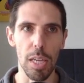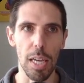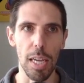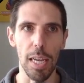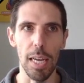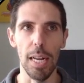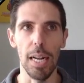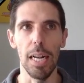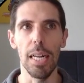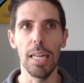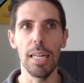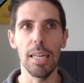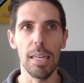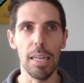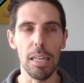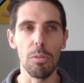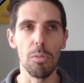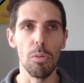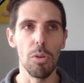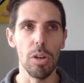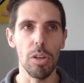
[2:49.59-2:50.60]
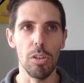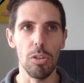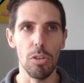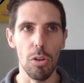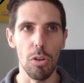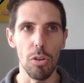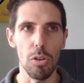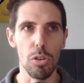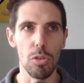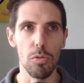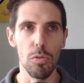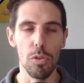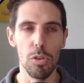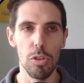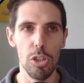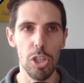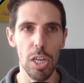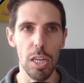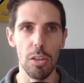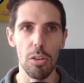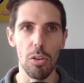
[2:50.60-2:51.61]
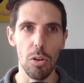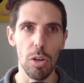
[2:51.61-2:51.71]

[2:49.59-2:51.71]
che il ritmo che sto svolgendo,